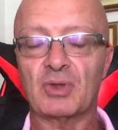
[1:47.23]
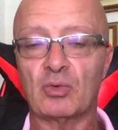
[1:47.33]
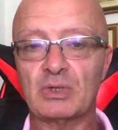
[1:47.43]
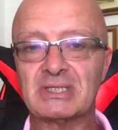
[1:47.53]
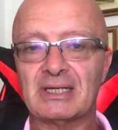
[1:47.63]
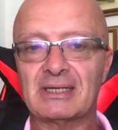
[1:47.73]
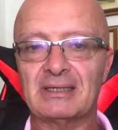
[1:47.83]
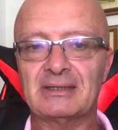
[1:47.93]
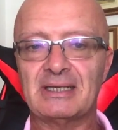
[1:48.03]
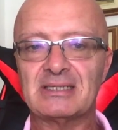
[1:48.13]
questo
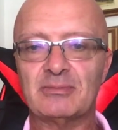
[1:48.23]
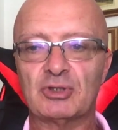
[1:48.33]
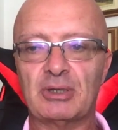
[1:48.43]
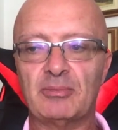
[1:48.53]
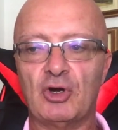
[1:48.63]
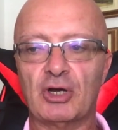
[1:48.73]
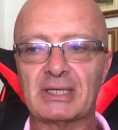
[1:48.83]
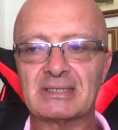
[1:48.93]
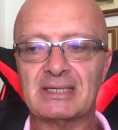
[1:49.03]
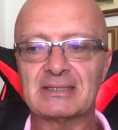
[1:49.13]
incantesimo
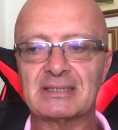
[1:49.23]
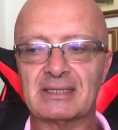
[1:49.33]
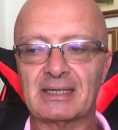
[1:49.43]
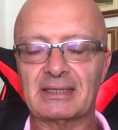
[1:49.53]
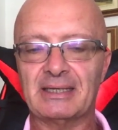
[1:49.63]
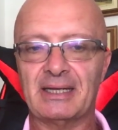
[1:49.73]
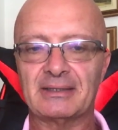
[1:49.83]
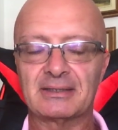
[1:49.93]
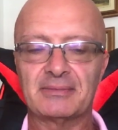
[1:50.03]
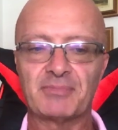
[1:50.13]
d'amore senza
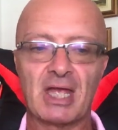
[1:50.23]
ingredienti